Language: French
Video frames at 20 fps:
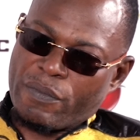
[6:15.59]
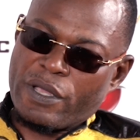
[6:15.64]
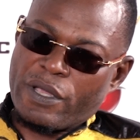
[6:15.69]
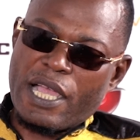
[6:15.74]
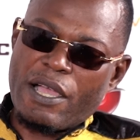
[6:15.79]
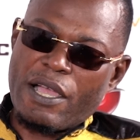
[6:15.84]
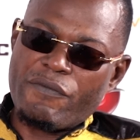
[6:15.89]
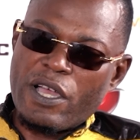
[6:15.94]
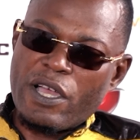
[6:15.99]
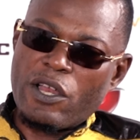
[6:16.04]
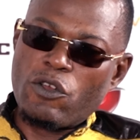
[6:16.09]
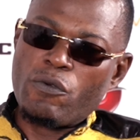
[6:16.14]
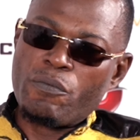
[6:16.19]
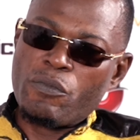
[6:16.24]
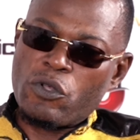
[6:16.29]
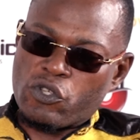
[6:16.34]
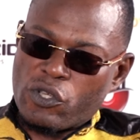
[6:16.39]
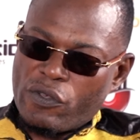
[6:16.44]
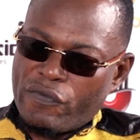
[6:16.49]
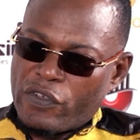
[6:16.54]
Mais avant le
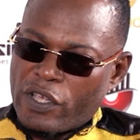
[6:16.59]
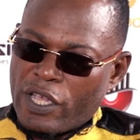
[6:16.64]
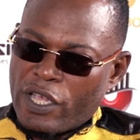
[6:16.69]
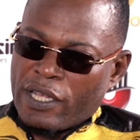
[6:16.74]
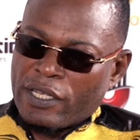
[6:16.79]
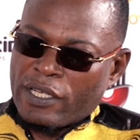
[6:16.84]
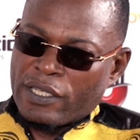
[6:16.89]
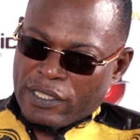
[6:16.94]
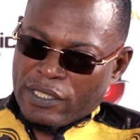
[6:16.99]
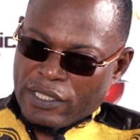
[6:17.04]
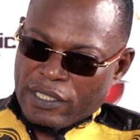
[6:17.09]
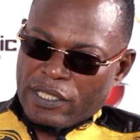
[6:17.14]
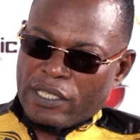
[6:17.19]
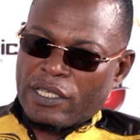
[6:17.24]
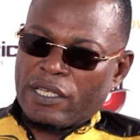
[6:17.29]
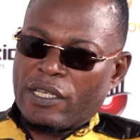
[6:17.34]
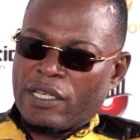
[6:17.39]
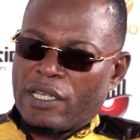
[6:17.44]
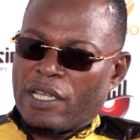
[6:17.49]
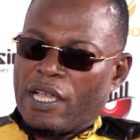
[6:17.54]
monsieur vient,
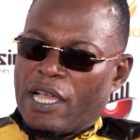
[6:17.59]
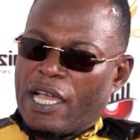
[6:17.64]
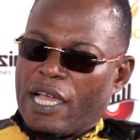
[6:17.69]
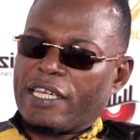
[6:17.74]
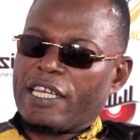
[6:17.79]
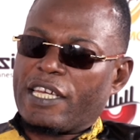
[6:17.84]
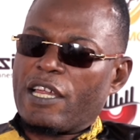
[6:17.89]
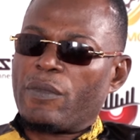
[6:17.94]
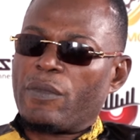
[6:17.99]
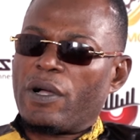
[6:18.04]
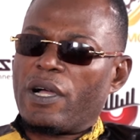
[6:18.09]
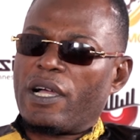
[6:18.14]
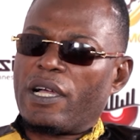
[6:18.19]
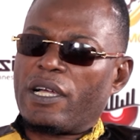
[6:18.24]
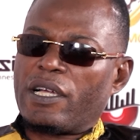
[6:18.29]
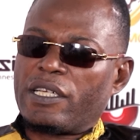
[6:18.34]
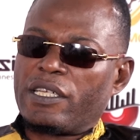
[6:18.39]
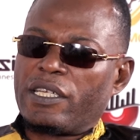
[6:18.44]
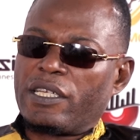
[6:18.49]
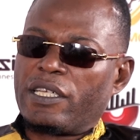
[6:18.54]

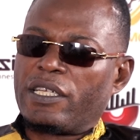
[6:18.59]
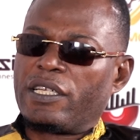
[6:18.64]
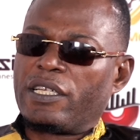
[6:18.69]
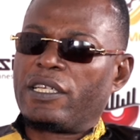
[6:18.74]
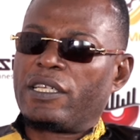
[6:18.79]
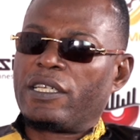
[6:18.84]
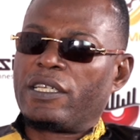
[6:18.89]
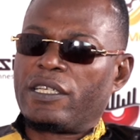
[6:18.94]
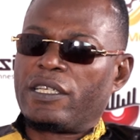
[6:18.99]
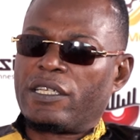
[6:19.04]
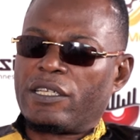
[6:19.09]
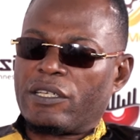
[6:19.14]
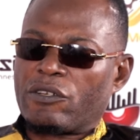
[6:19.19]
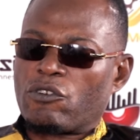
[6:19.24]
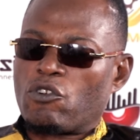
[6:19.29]
Adama et